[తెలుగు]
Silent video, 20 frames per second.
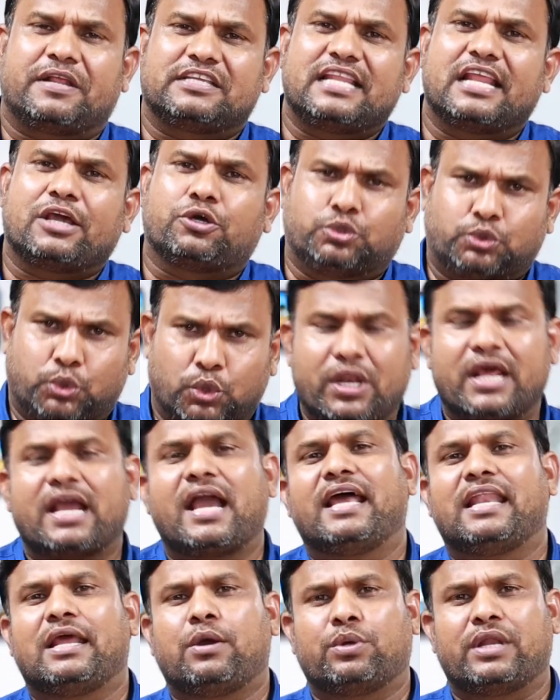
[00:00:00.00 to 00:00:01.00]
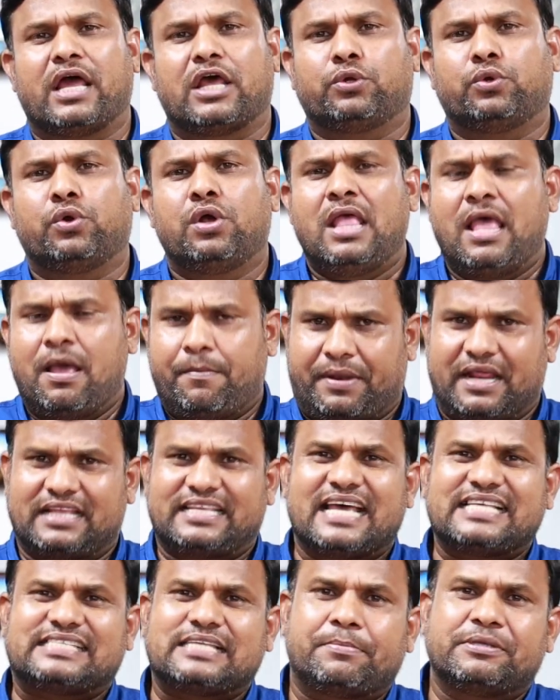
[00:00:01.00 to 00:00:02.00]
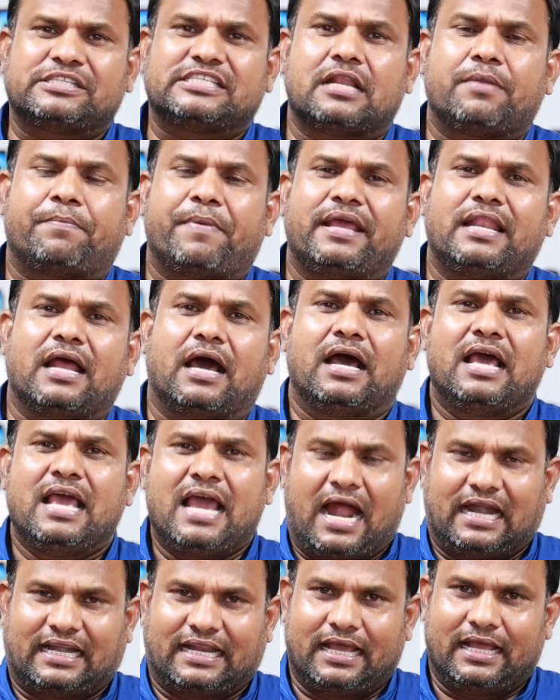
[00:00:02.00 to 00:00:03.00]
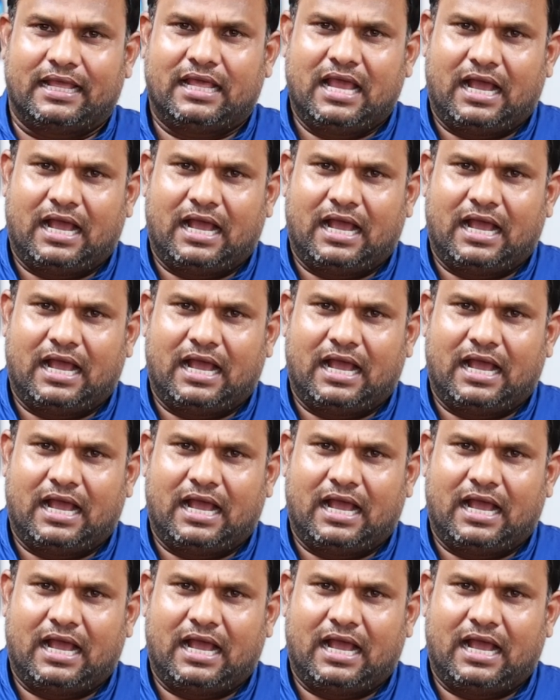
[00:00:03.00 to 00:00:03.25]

ప్రజలకు దూరంగానే ఉన్నారు ప్రజా సమస్యలపైన అంటే